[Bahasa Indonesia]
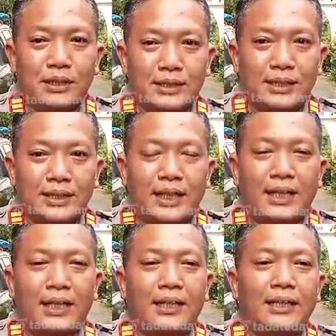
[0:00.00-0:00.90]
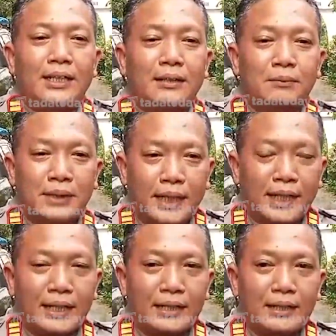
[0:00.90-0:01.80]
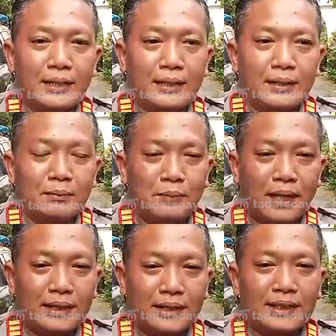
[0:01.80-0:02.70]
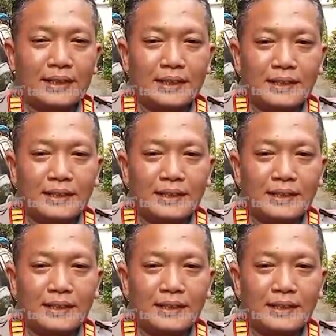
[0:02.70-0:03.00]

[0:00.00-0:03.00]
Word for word: ternyata benar bayi